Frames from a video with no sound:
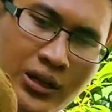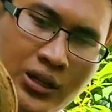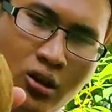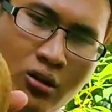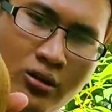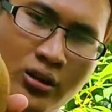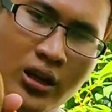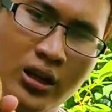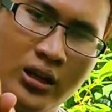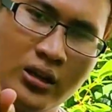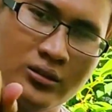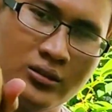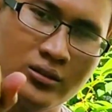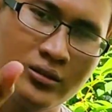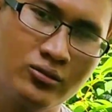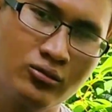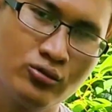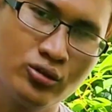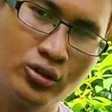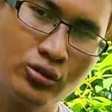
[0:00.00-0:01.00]
minion ya
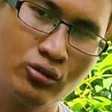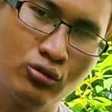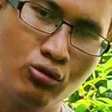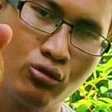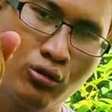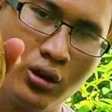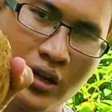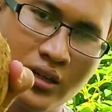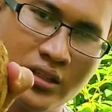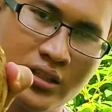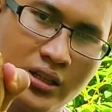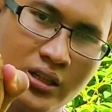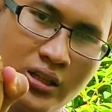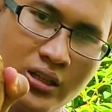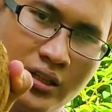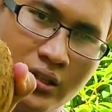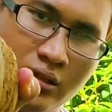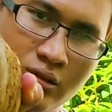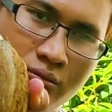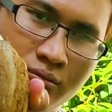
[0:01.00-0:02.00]
seukuran
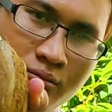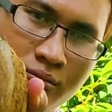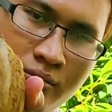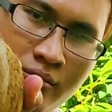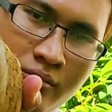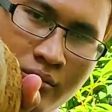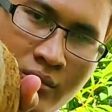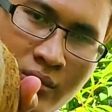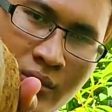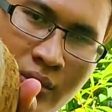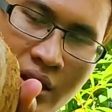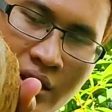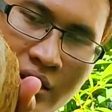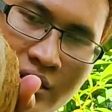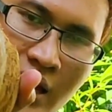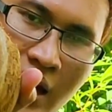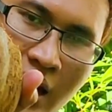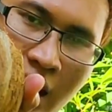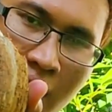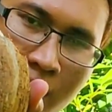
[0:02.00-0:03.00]
segini tuh
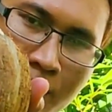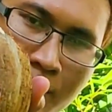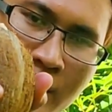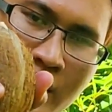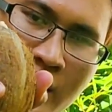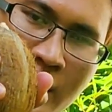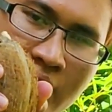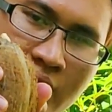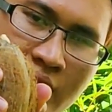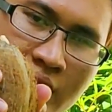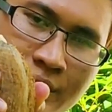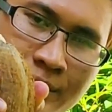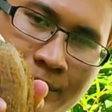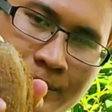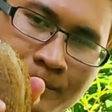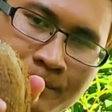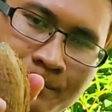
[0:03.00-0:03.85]
sangat mini